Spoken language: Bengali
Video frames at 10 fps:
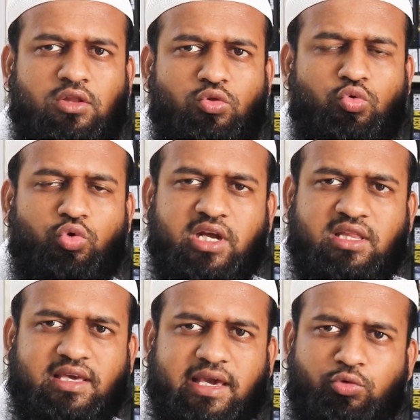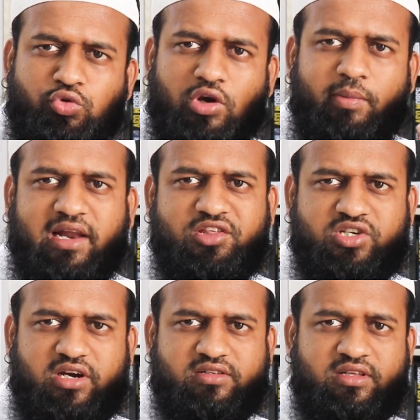কিন্তু কোরিয়া থেকে ইউজ হয়ে
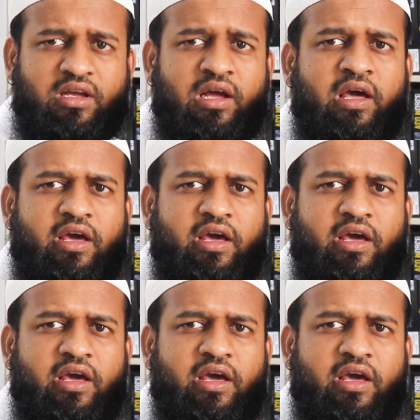বাংলাদেশে আসছে